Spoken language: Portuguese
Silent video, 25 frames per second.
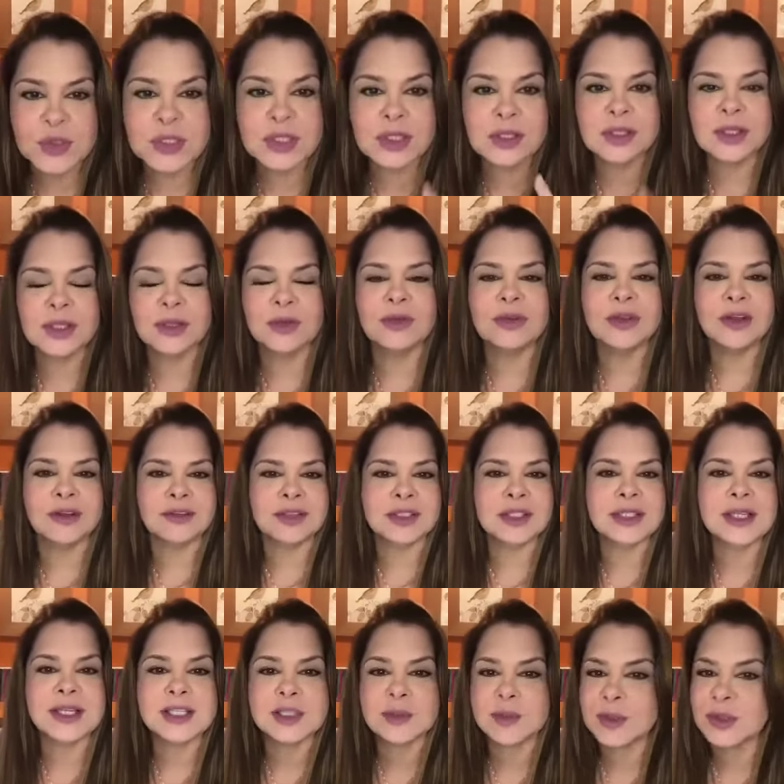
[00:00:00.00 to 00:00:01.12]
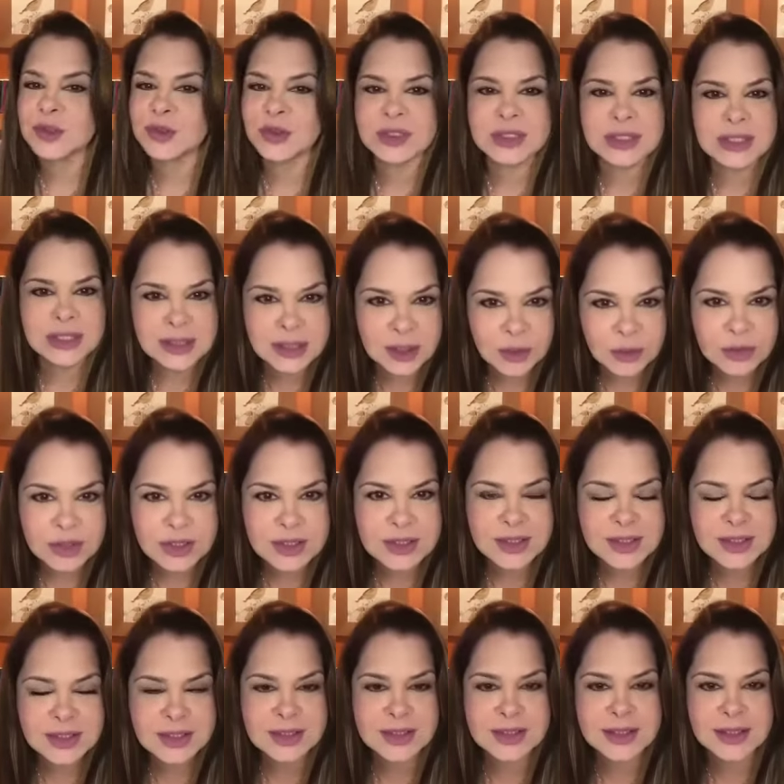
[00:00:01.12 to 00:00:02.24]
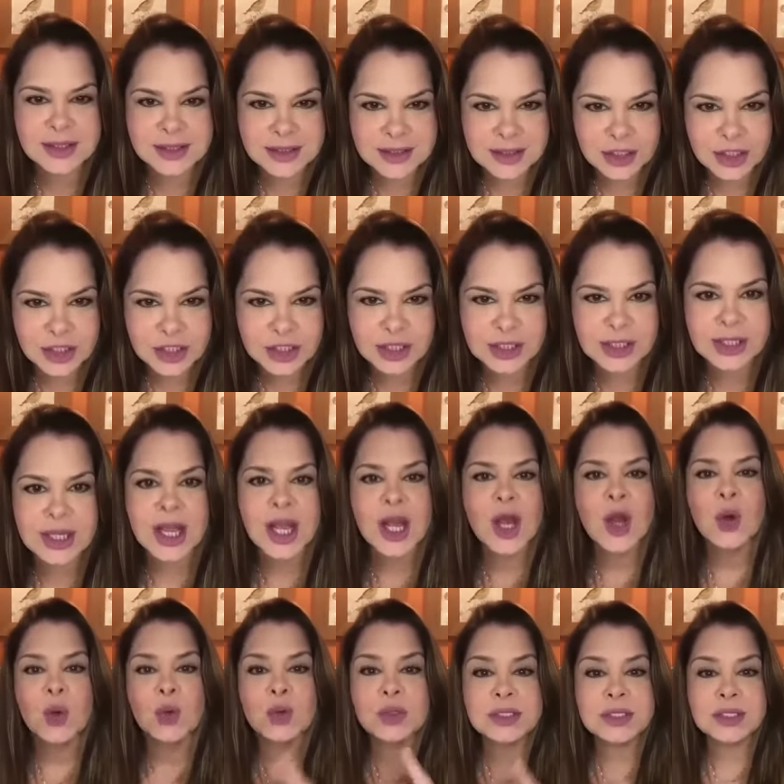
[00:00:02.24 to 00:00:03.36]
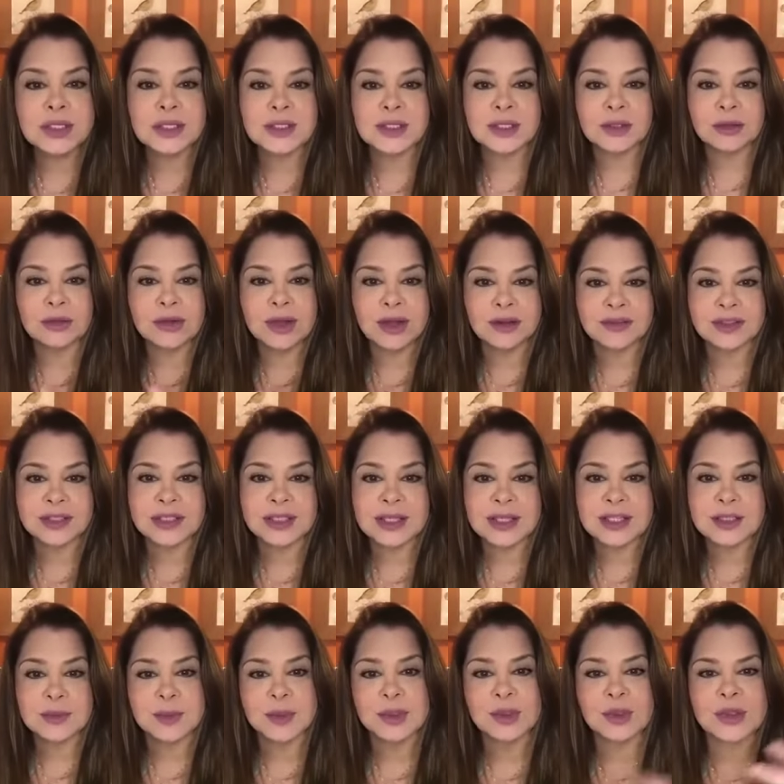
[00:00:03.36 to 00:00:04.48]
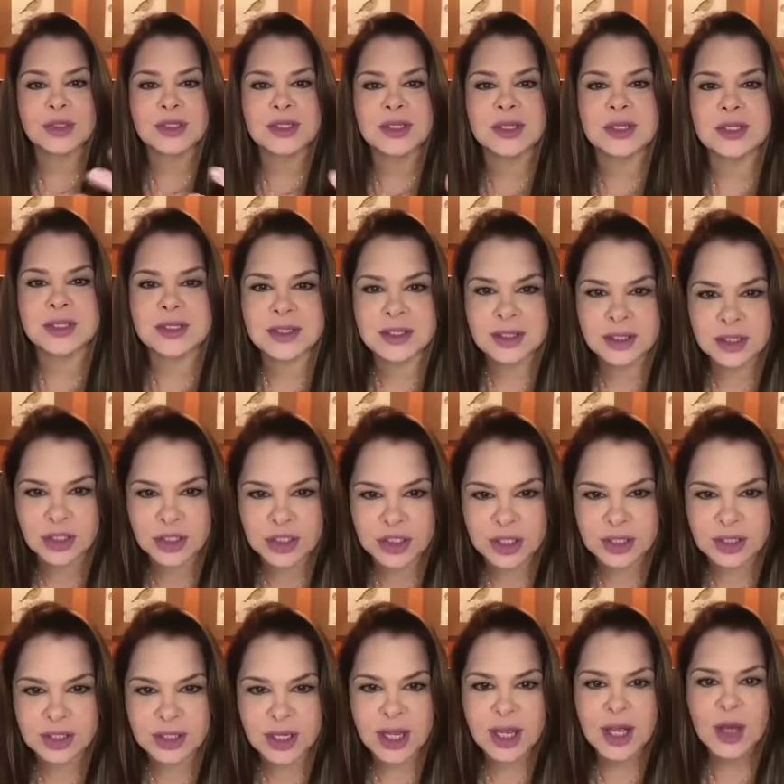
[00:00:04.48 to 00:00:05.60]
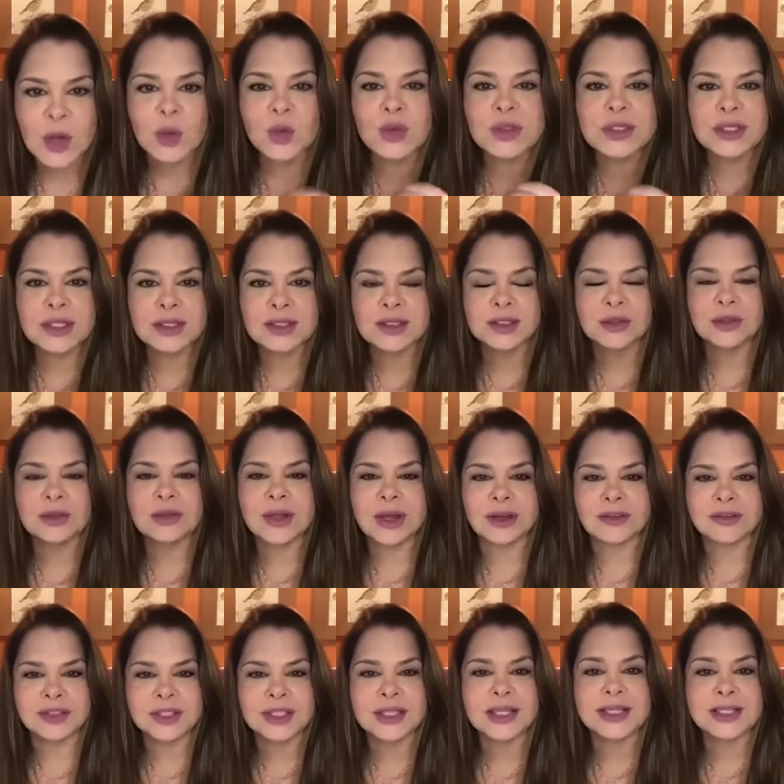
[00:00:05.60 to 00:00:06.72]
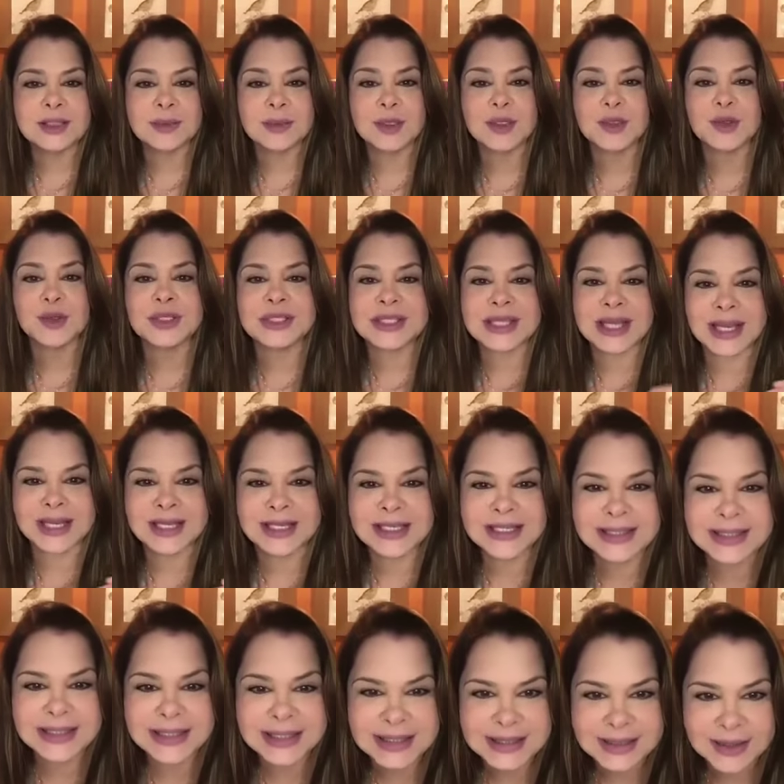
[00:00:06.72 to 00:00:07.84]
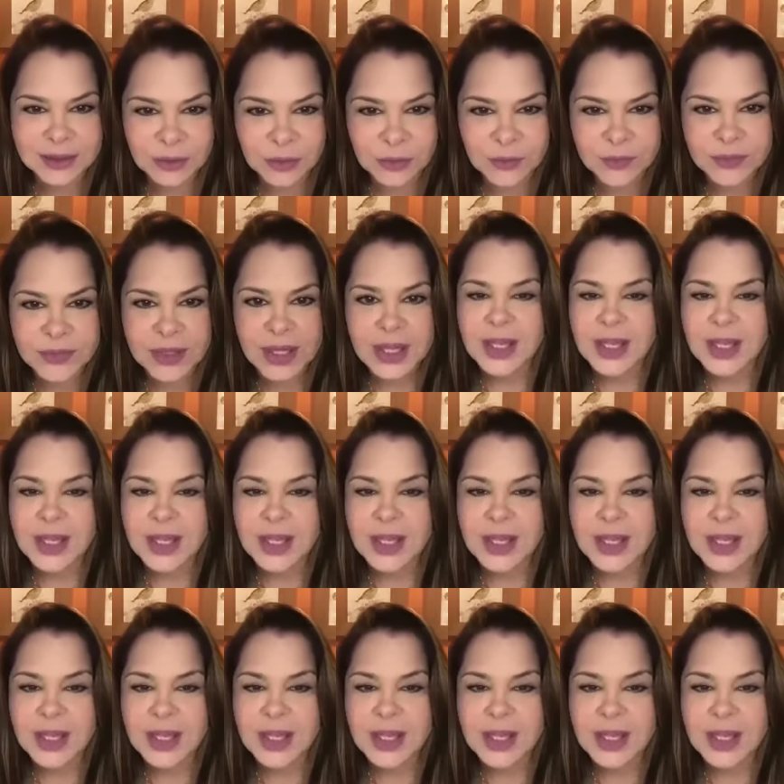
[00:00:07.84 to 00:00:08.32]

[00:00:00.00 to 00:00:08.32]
o sentido da vida das pessoas que não desistem, o sentido da vida das pessoas que insistem, o sentido da vida das pessoas que acreditam.